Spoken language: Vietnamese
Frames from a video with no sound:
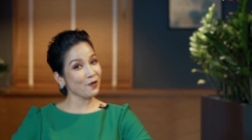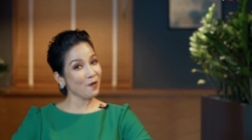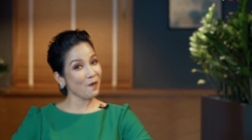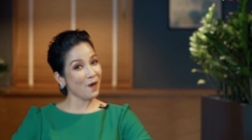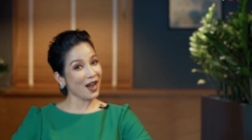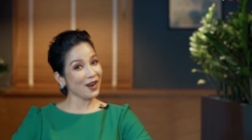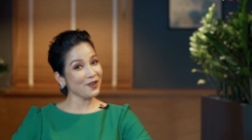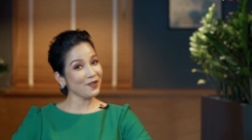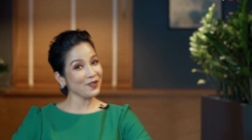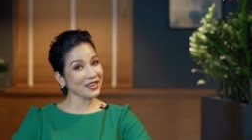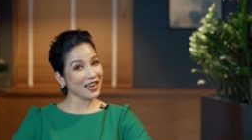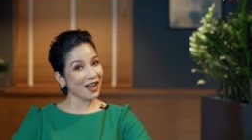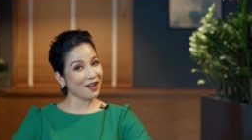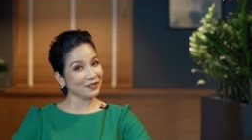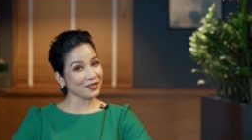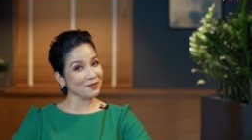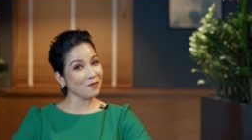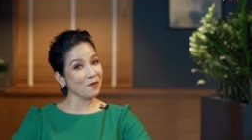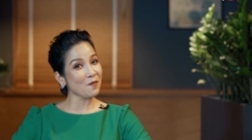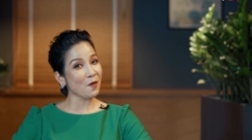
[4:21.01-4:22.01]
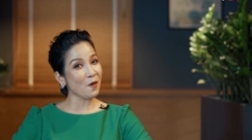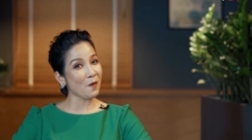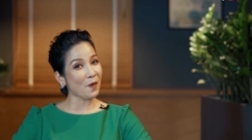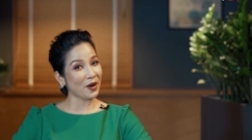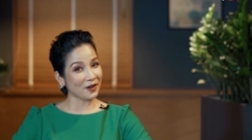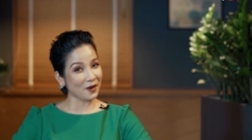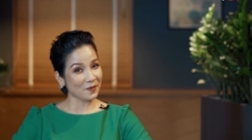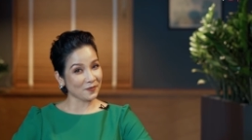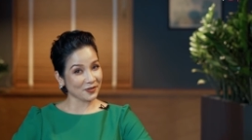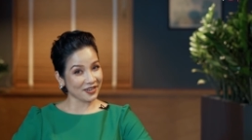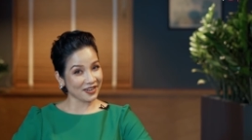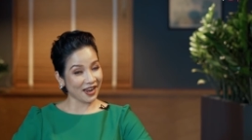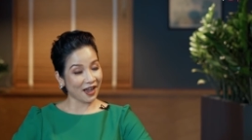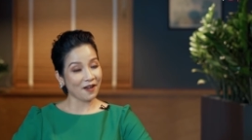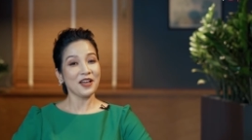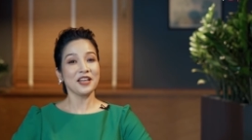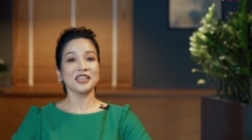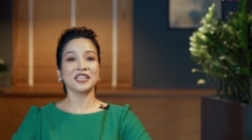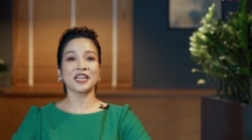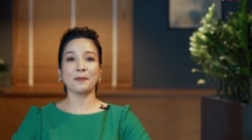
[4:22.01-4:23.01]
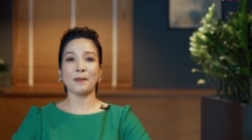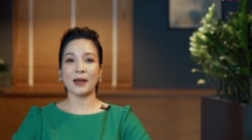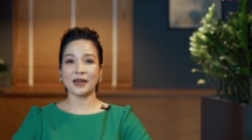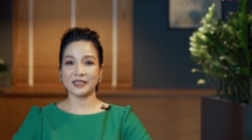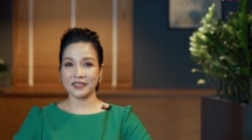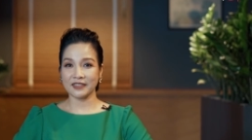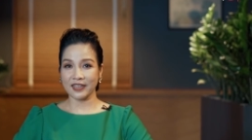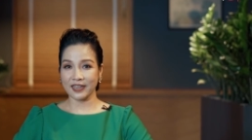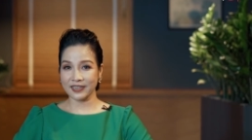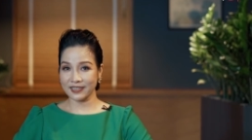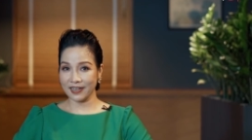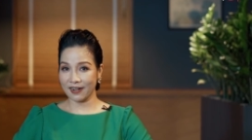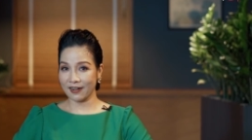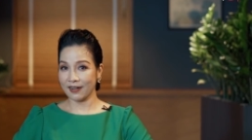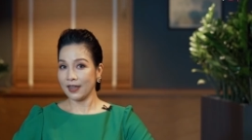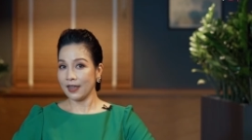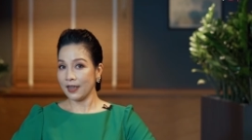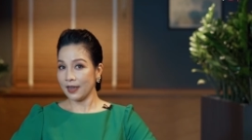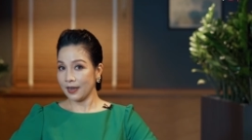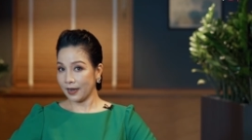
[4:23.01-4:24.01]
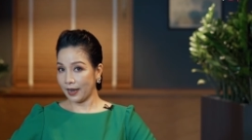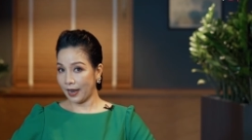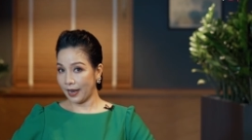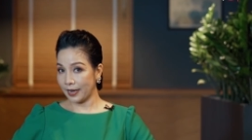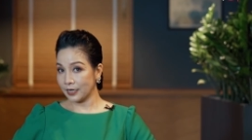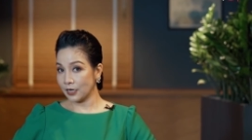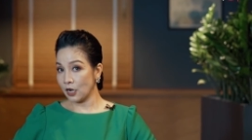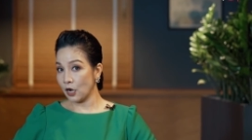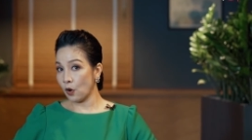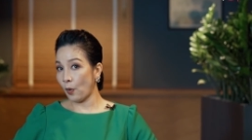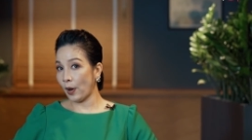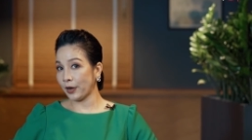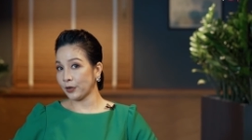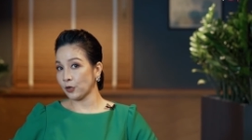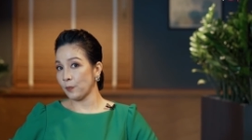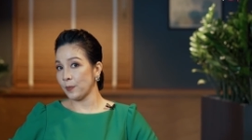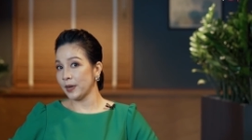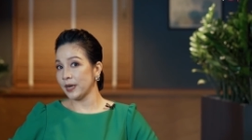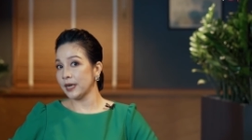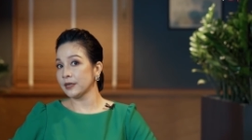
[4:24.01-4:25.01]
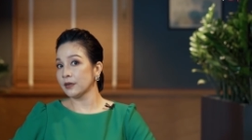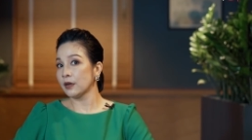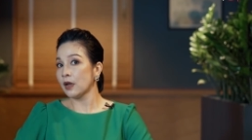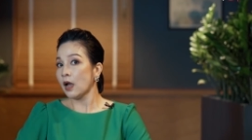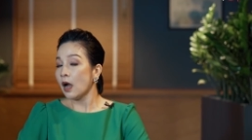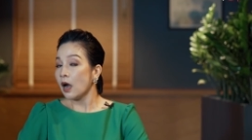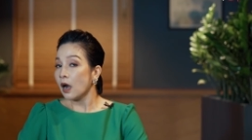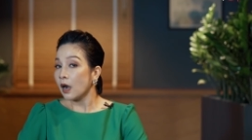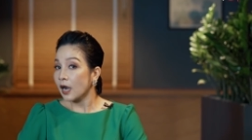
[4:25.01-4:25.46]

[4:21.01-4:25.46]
cô hát nốt cao thì bụng cô hoạt động thế nào thì các bạn sẽ thấy rằng cái cơ hoành của mỹ linh